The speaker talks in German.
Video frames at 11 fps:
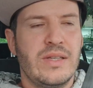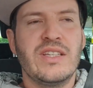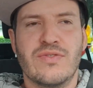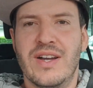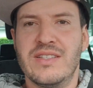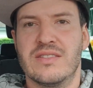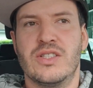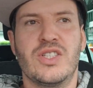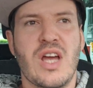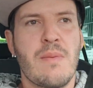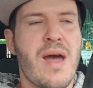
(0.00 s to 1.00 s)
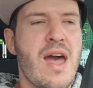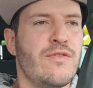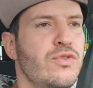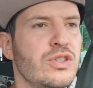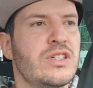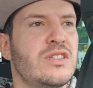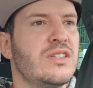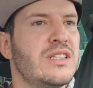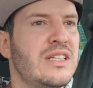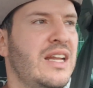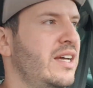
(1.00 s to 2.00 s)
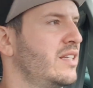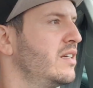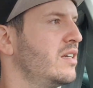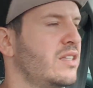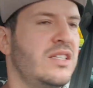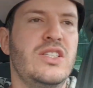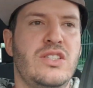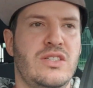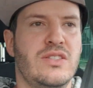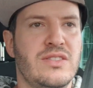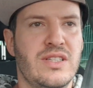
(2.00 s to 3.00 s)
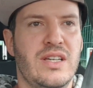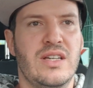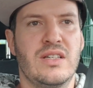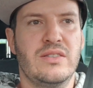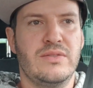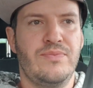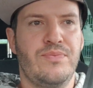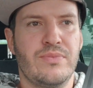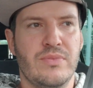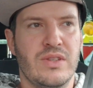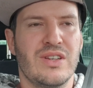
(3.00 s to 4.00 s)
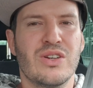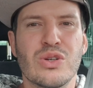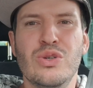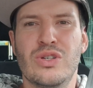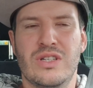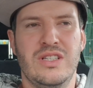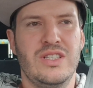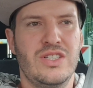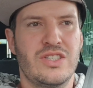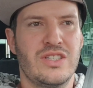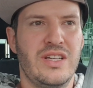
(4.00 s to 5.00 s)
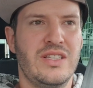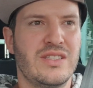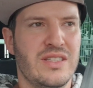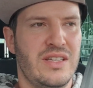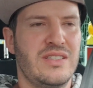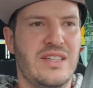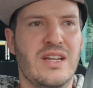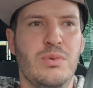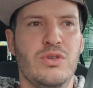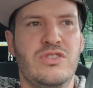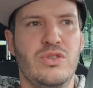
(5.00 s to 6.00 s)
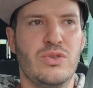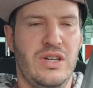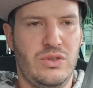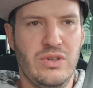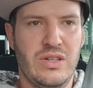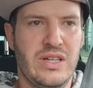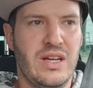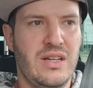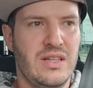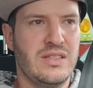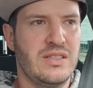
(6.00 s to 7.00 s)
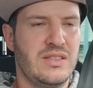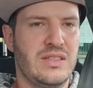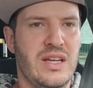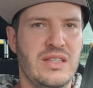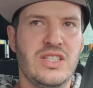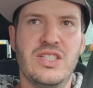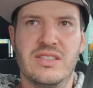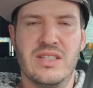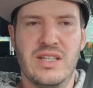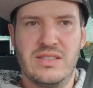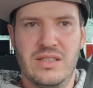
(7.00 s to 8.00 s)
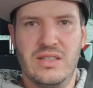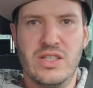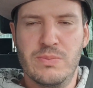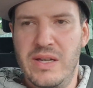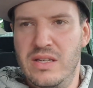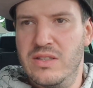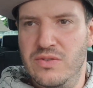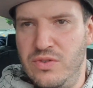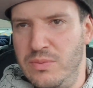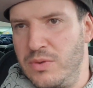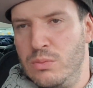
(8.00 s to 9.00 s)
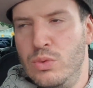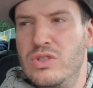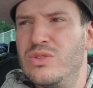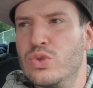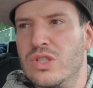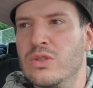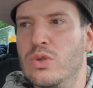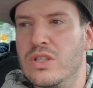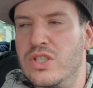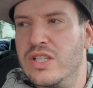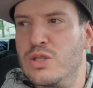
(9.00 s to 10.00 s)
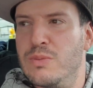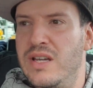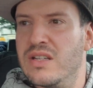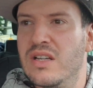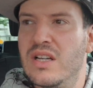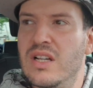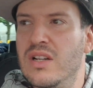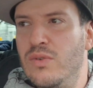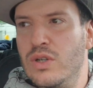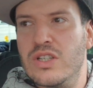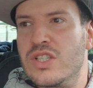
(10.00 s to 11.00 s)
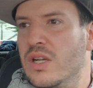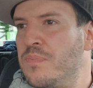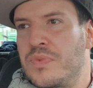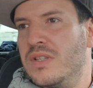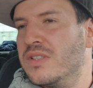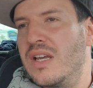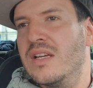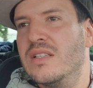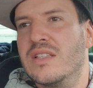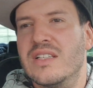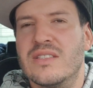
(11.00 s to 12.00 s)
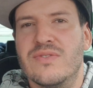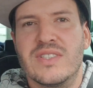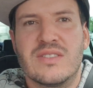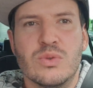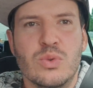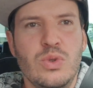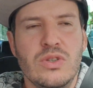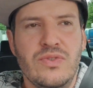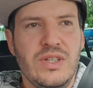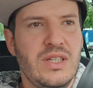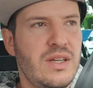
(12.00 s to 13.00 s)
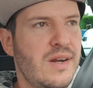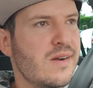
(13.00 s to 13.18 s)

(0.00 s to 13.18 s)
ich weiß es nicht, aber er wirkt leider nicht sehr glücklich in seiner Position aktuell, ja? Ja, nicht, dass er jetzt, äh, ich meine, vom Gemütszustand glücklich. Ja, ich meine, wirklich, das, was so irgendwie,